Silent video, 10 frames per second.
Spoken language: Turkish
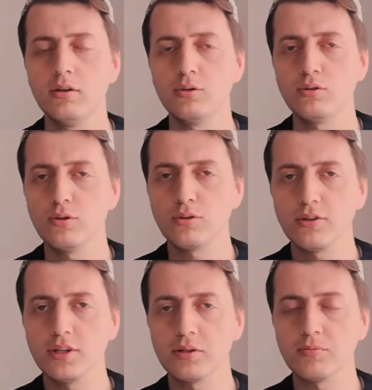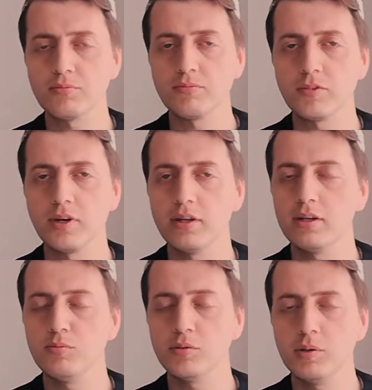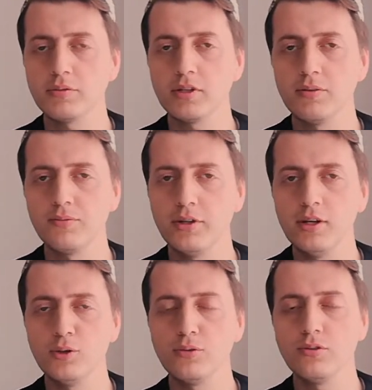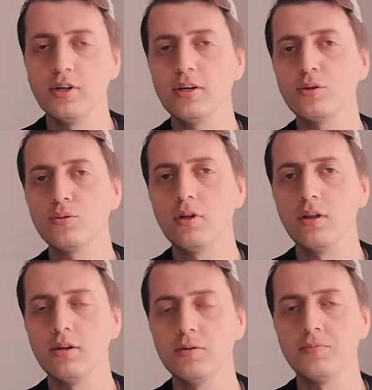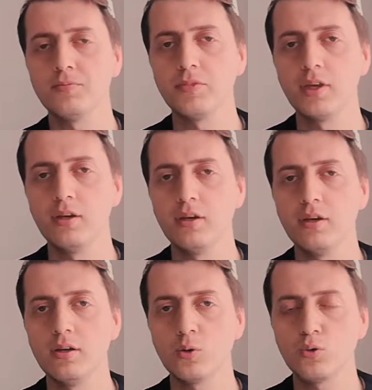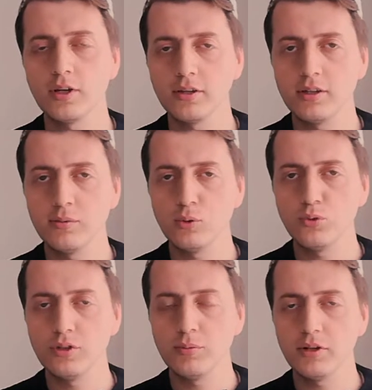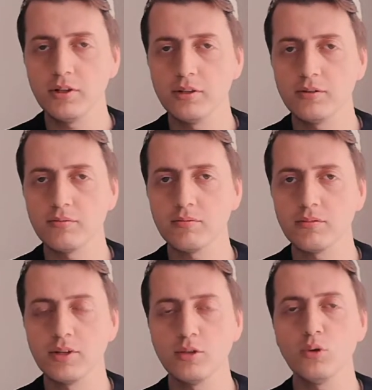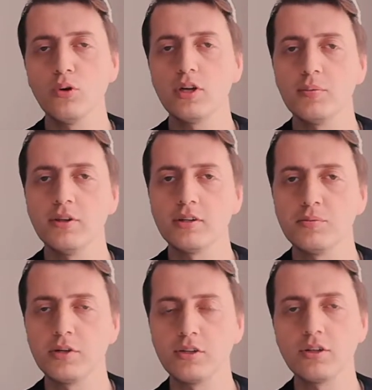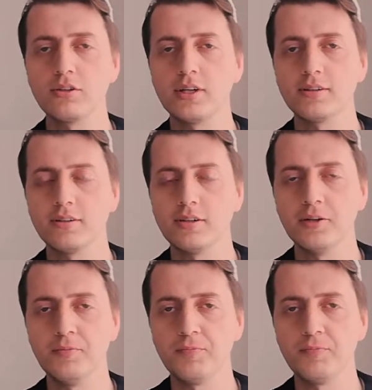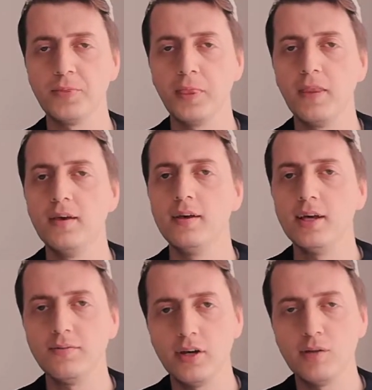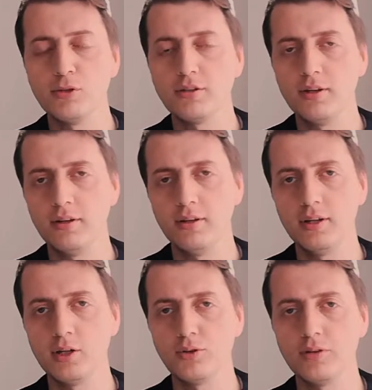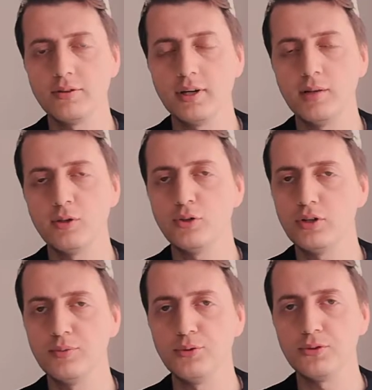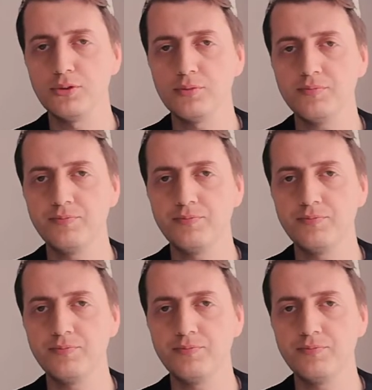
Sordular. Anam babam sana feda olsun ya Resulallah. Kur'an-ı Kerim'in üçte birini nasıl okuyabiliriz bir gece içerisinde? Efendimiz sallallahu aleyhi ve sellem şöyle buyurdu.